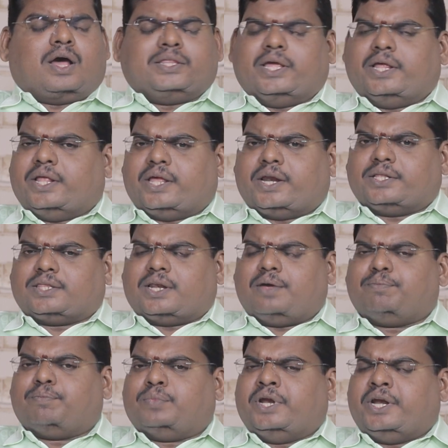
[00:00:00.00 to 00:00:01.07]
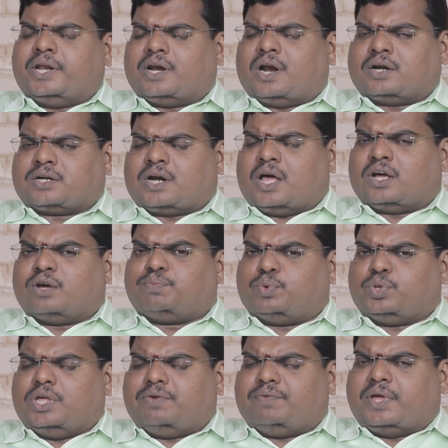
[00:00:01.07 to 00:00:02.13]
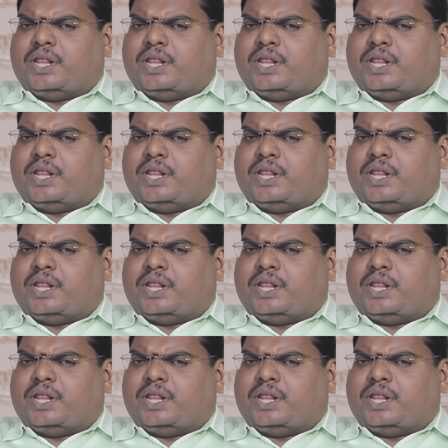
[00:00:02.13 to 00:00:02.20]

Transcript: அதே நேரத்தில் நீண்ட நாட்களாக புதிய